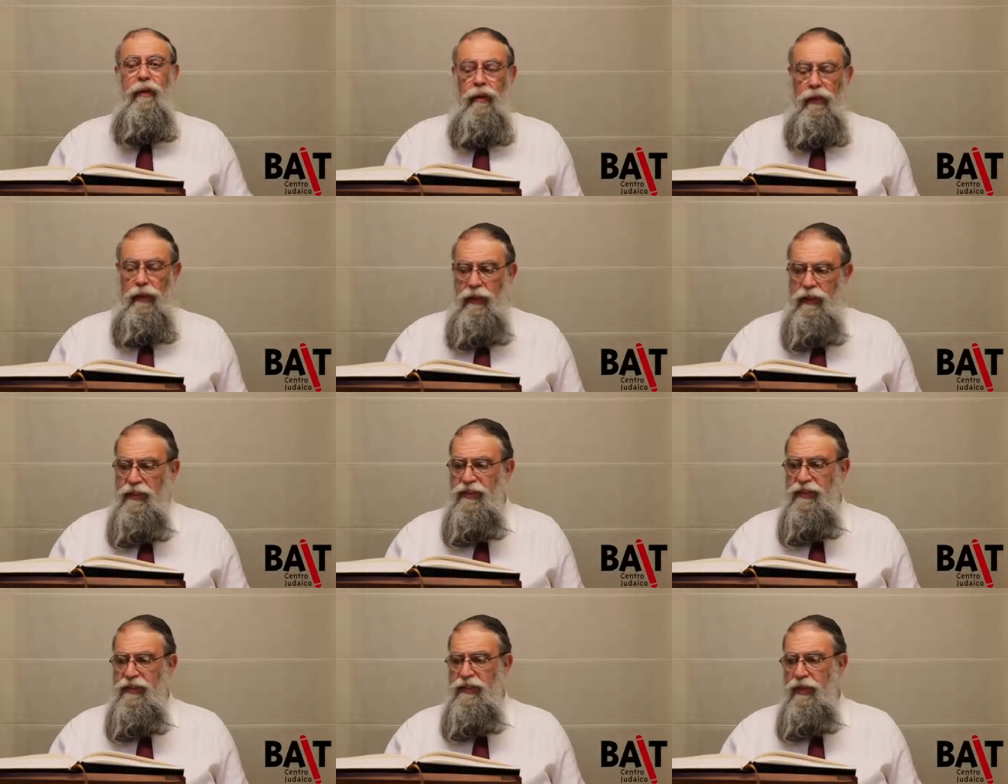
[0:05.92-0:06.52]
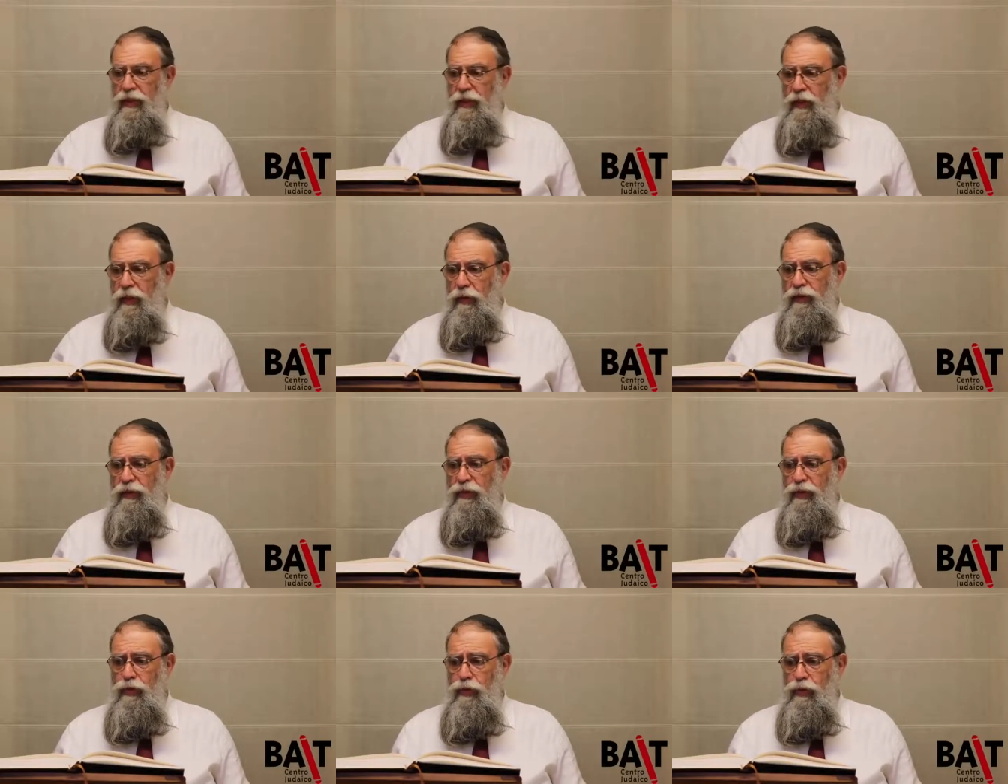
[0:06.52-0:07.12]
Esse é o
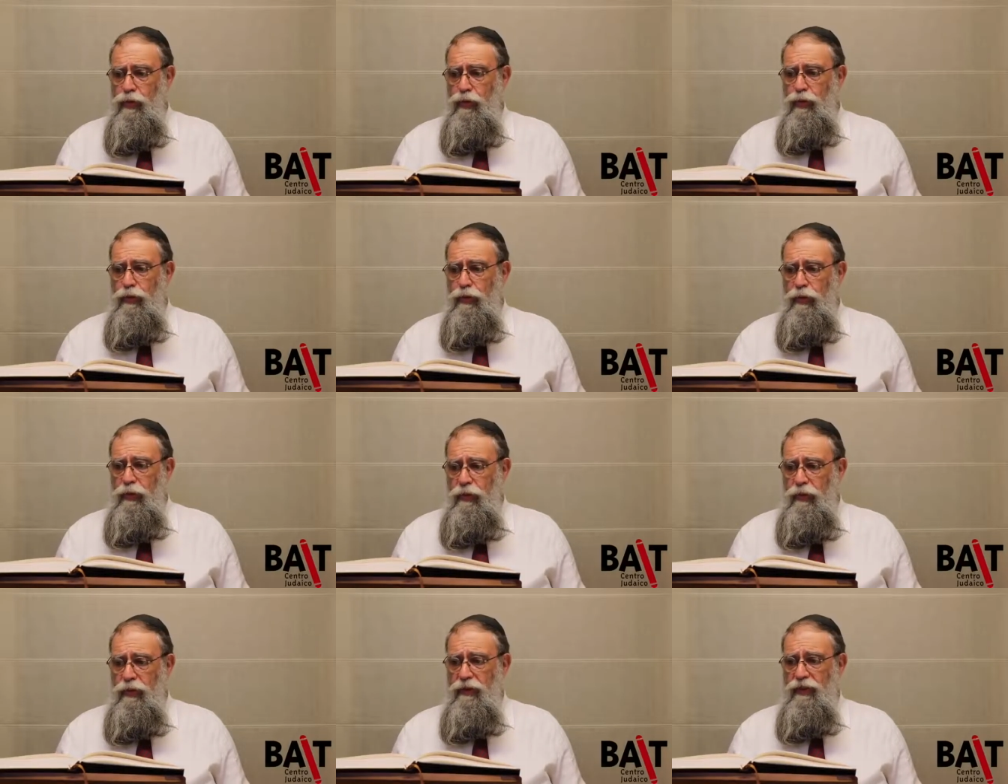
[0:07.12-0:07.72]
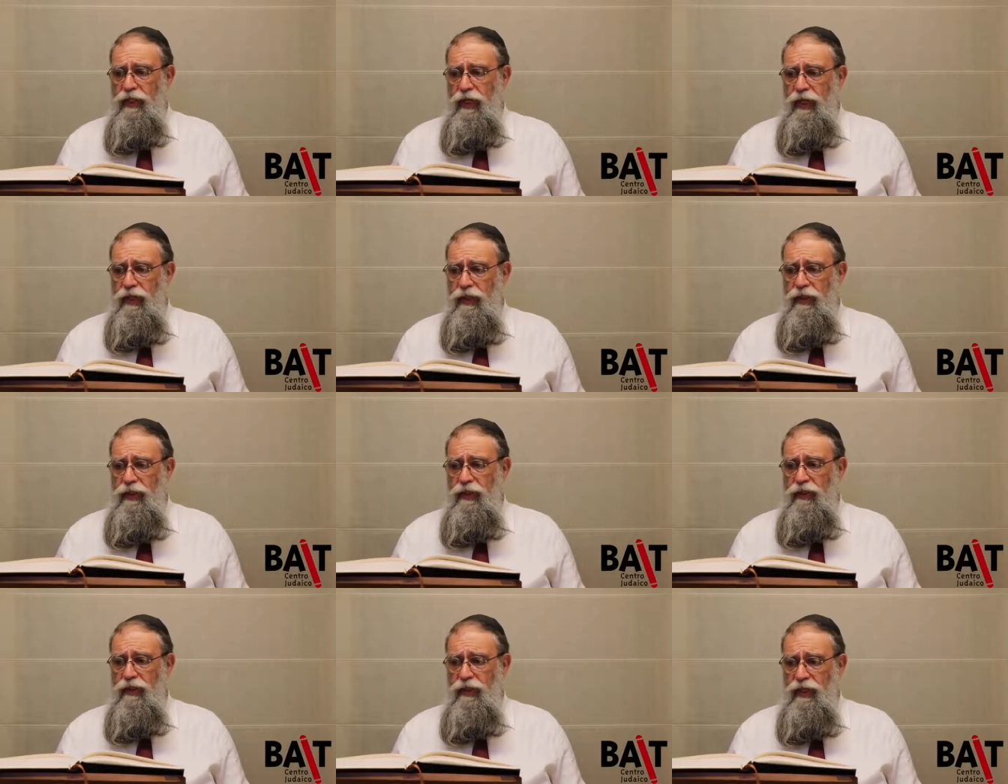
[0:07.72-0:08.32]
estudo do
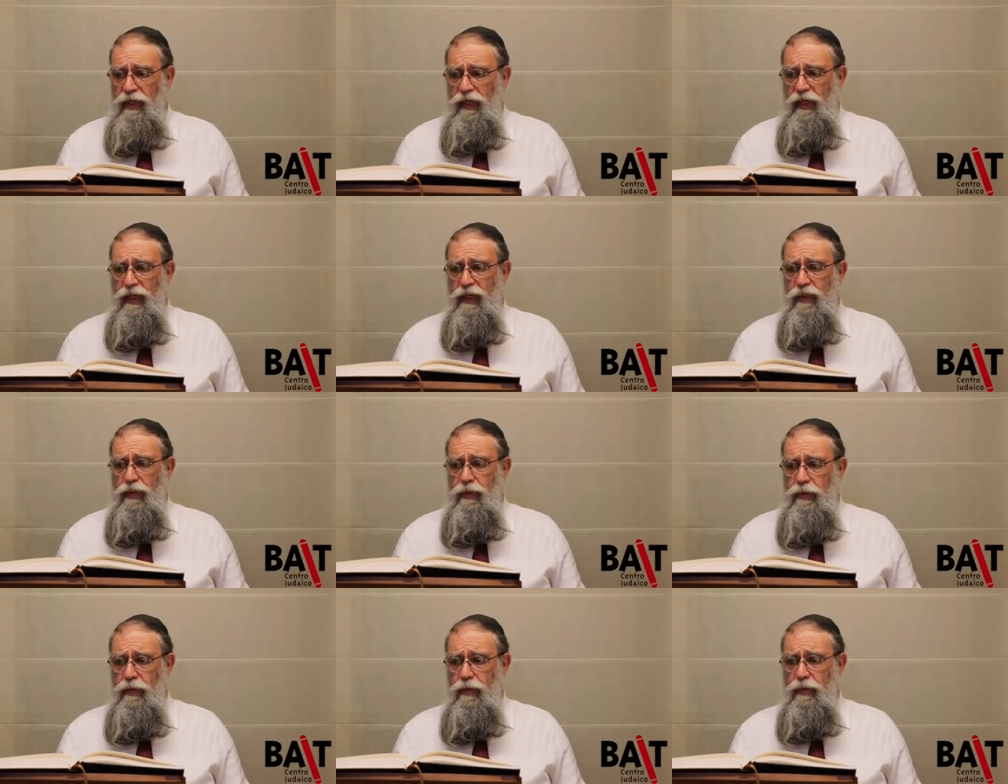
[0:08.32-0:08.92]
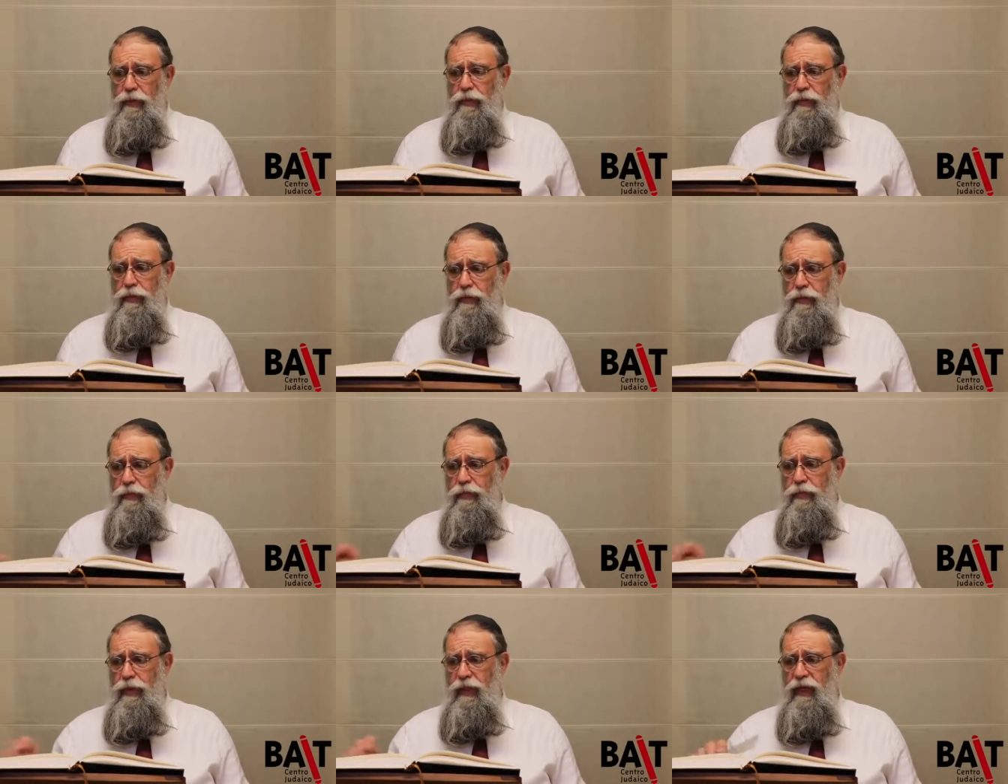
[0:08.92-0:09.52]
Tânia diário
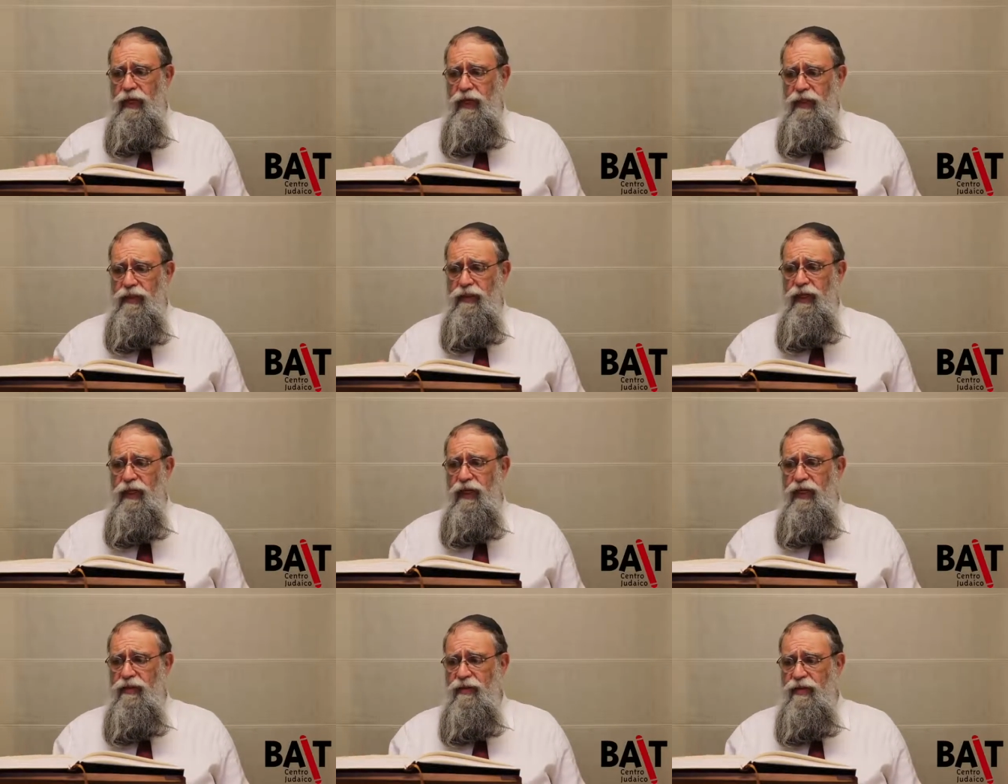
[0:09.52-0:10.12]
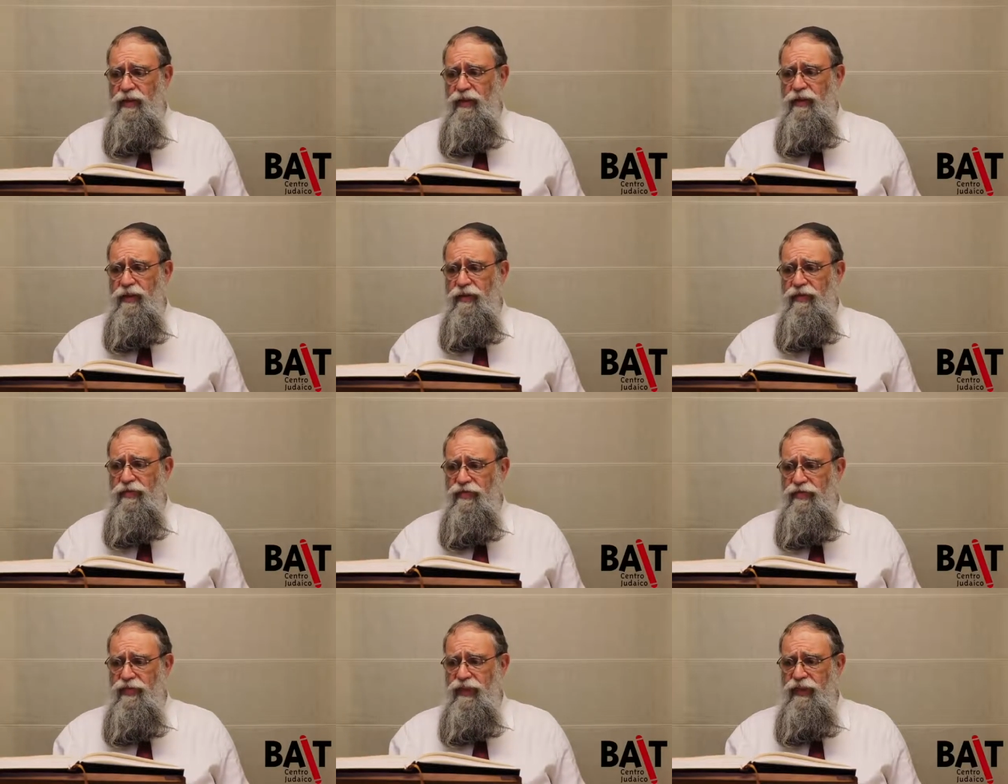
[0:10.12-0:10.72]
para a data de
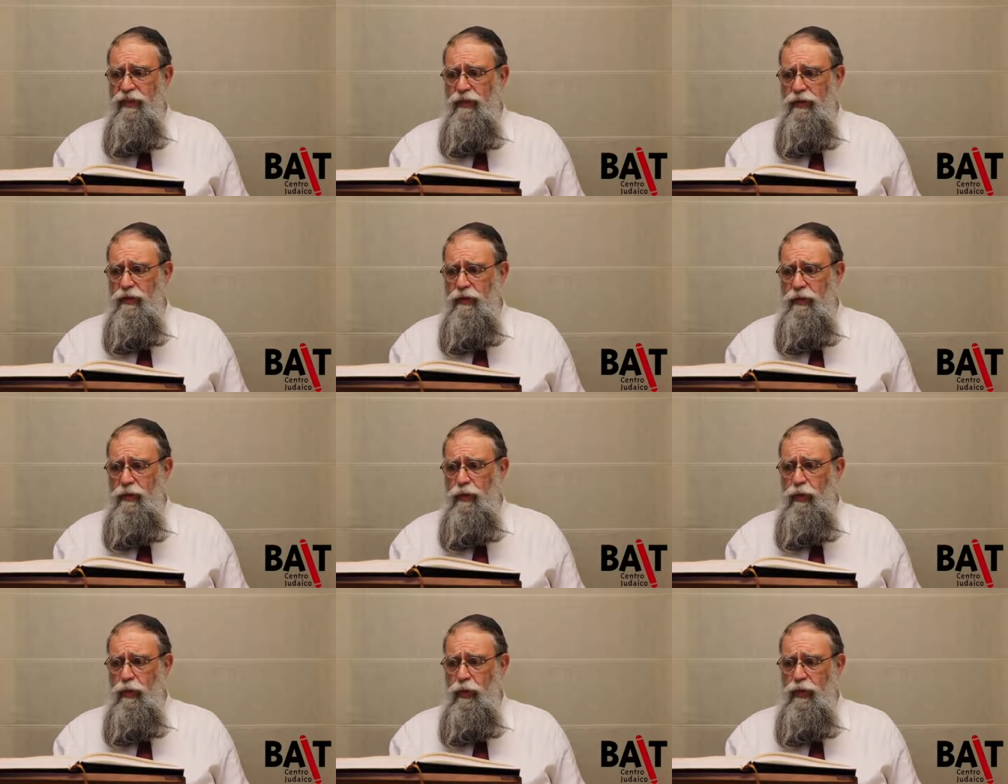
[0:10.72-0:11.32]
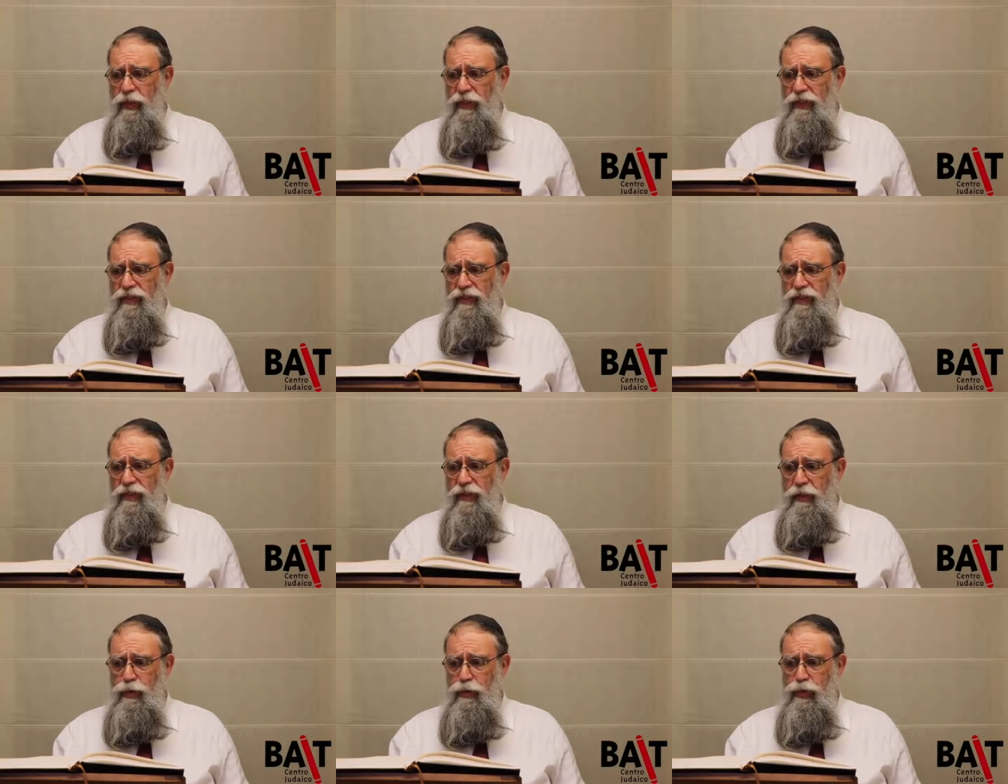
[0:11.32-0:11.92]
22
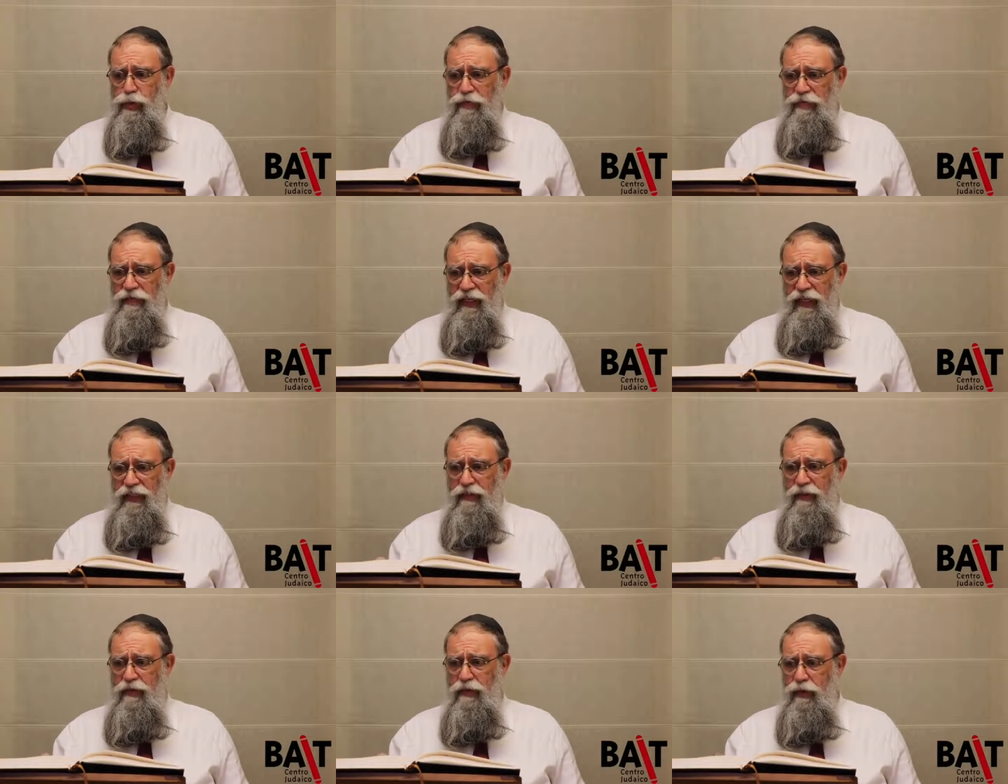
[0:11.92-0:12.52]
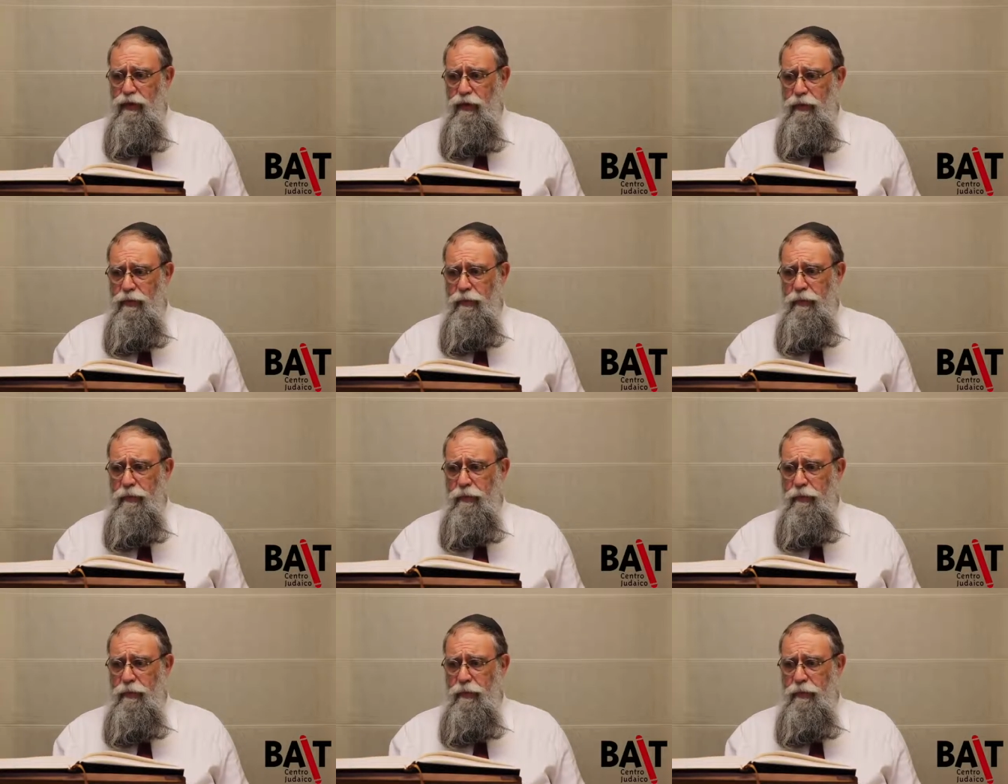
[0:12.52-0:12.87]
de Shvat.